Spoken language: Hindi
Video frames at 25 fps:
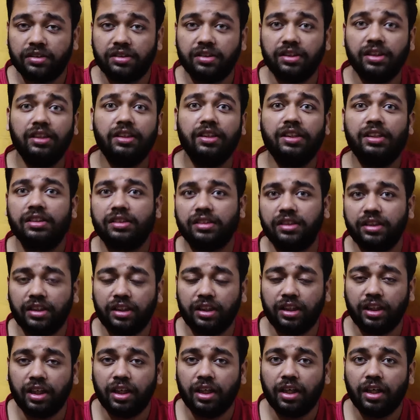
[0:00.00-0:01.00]
सीधी सी
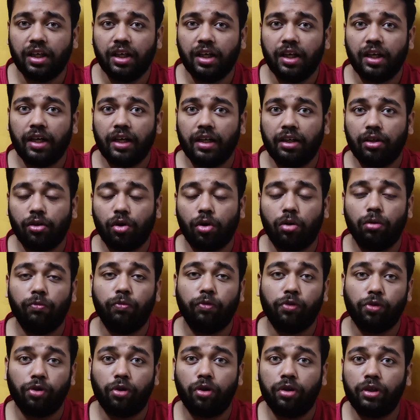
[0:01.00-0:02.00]
एक
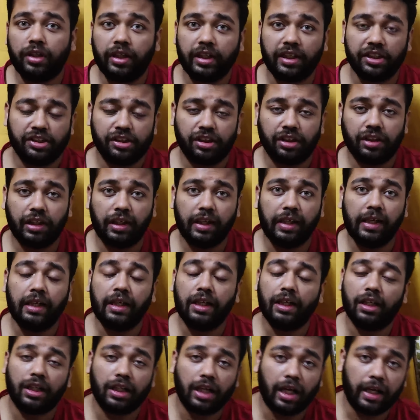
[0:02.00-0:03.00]
कॉन्फ्रॉन्टेशन एक
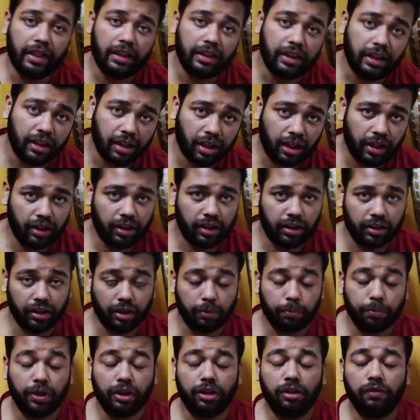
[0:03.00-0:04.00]
लड़ाई दिखाई गई है
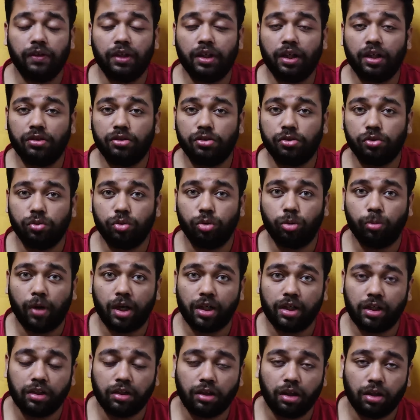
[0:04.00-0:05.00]
पृथ्वीराज
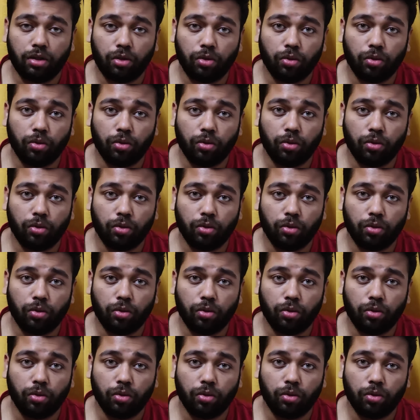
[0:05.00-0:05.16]
सुकुमारन का